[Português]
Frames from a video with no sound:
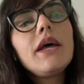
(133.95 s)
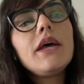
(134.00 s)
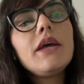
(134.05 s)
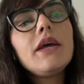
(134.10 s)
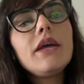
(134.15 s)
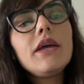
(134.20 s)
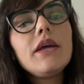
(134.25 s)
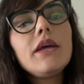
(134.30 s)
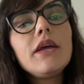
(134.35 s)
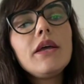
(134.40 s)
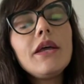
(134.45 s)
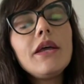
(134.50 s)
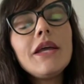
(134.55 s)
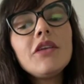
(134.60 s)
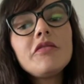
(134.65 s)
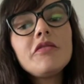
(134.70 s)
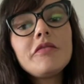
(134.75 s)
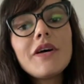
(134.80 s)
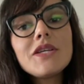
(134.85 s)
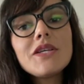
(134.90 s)
É,
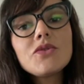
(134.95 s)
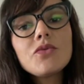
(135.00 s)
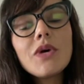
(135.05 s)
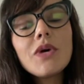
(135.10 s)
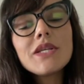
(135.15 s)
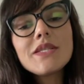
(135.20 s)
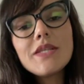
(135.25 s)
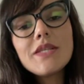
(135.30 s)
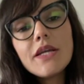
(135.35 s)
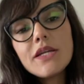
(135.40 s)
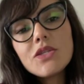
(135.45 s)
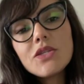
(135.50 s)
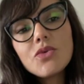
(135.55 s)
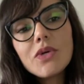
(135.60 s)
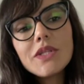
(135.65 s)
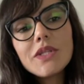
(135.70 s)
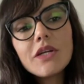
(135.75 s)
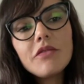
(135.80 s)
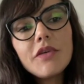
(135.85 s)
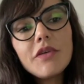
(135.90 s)
ele faz o acesso
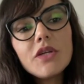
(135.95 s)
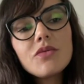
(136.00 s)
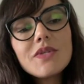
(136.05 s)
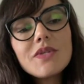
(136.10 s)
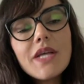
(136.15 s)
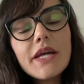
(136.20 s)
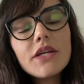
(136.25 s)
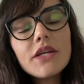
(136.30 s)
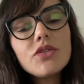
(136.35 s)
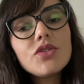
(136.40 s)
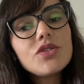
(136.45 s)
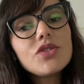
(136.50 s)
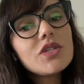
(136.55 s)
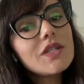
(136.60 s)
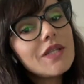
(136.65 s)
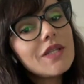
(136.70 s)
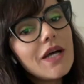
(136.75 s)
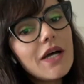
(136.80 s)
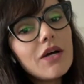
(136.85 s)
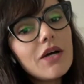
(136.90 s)
através do saque
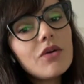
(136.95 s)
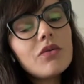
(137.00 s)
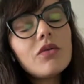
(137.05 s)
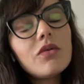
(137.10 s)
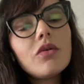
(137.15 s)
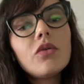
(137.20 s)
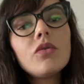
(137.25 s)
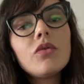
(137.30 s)
digital,